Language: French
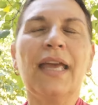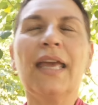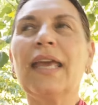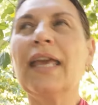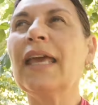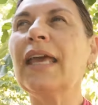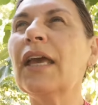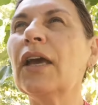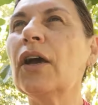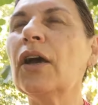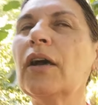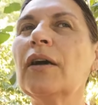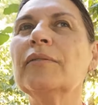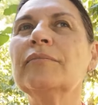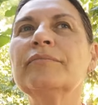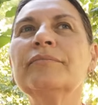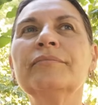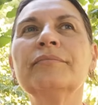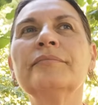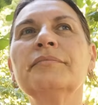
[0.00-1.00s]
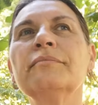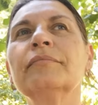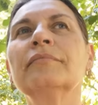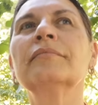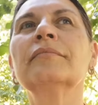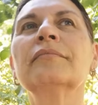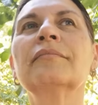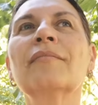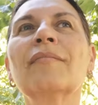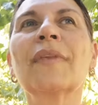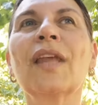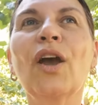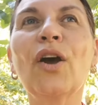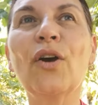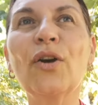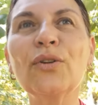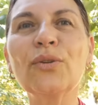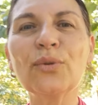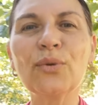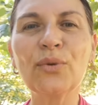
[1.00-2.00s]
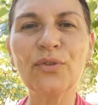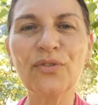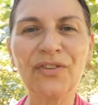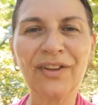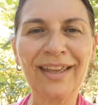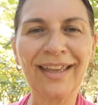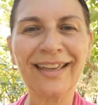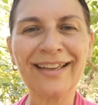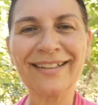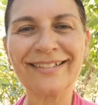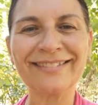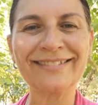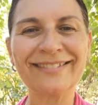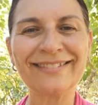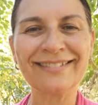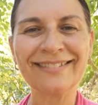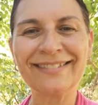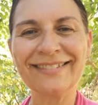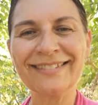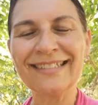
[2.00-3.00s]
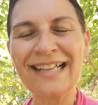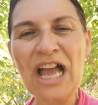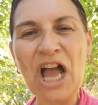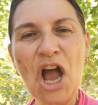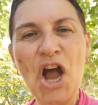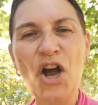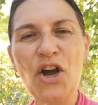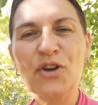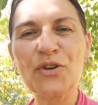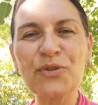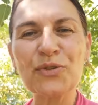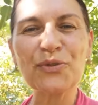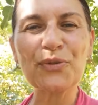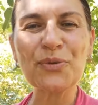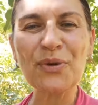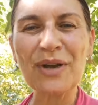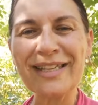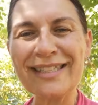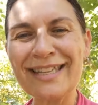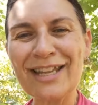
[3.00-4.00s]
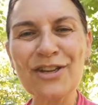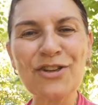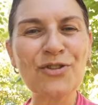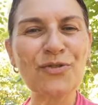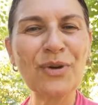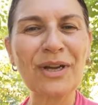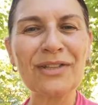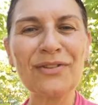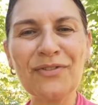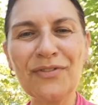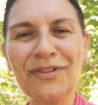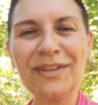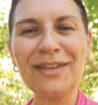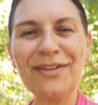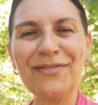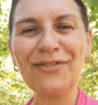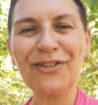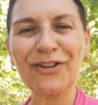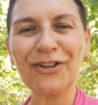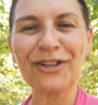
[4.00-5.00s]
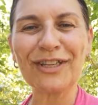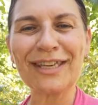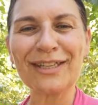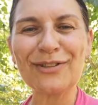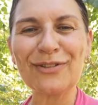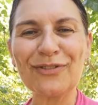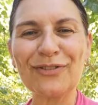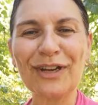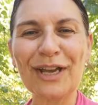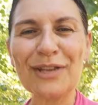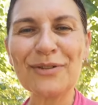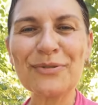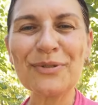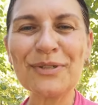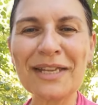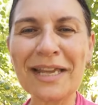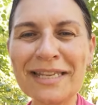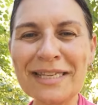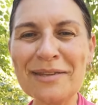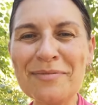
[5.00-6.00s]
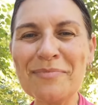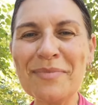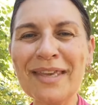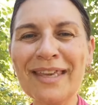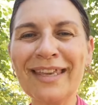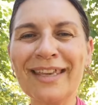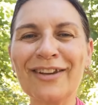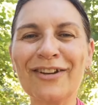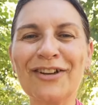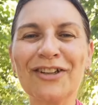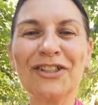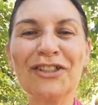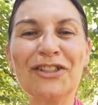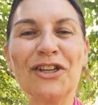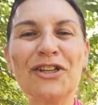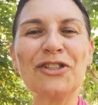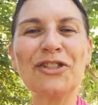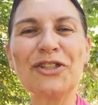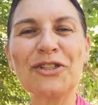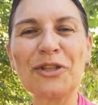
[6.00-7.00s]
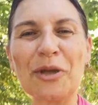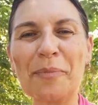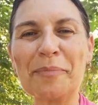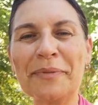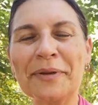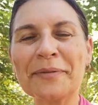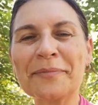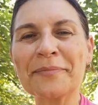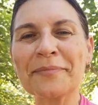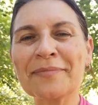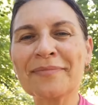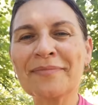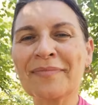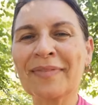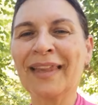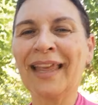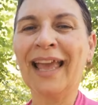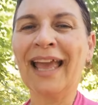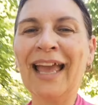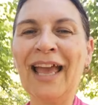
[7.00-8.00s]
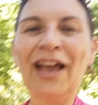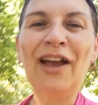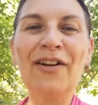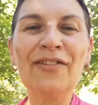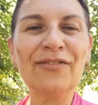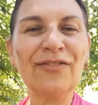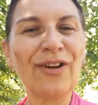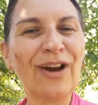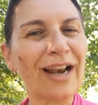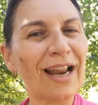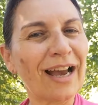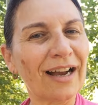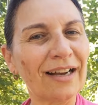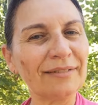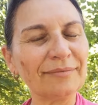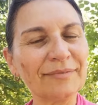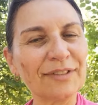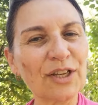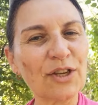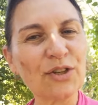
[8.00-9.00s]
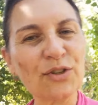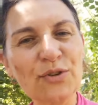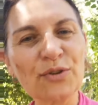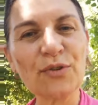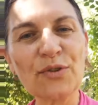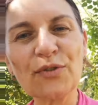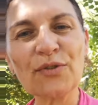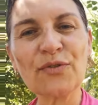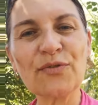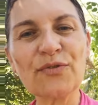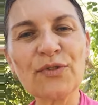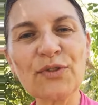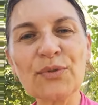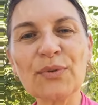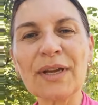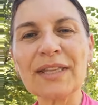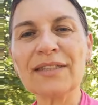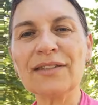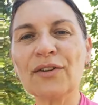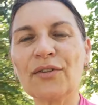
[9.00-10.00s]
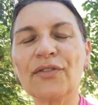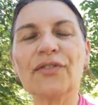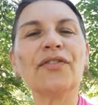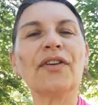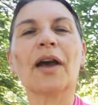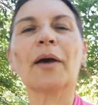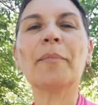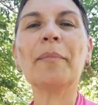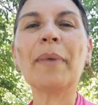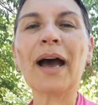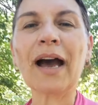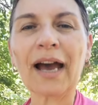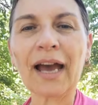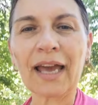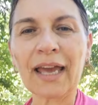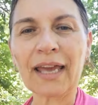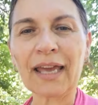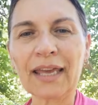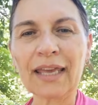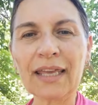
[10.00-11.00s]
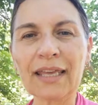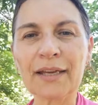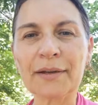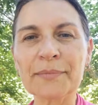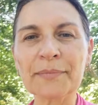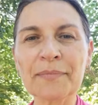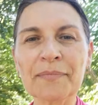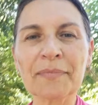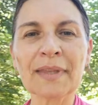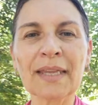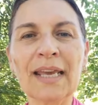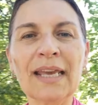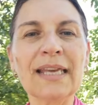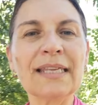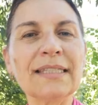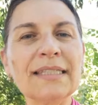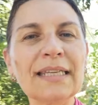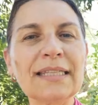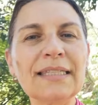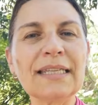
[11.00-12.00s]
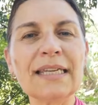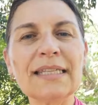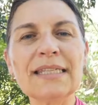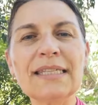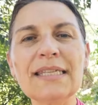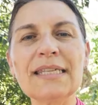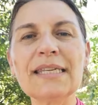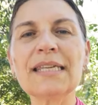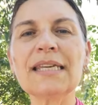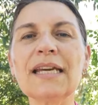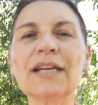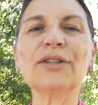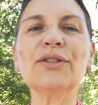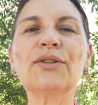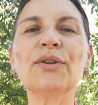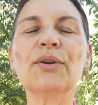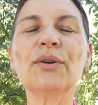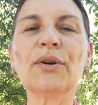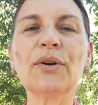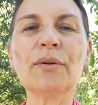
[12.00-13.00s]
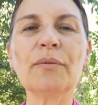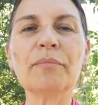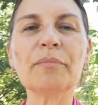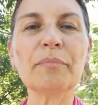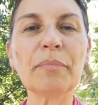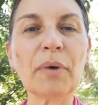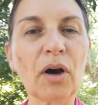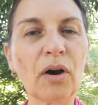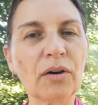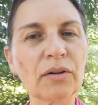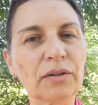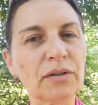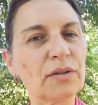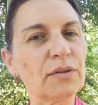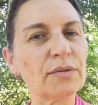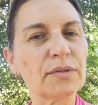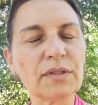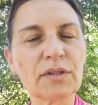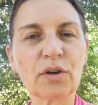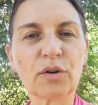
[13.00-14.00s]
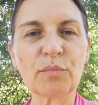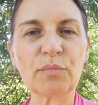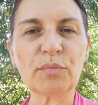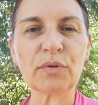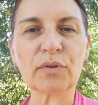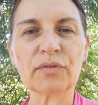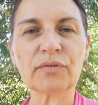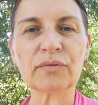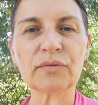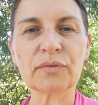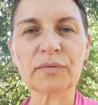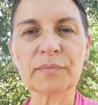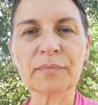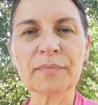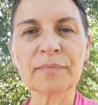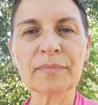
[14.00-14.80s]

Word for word: et retrouver en soi cette joie de vivre qui devrait nous animer euh, non-stop. Voilà, je vous souhaite d'en faire pareil, c'est-à-dire de prendre le temps pour vous.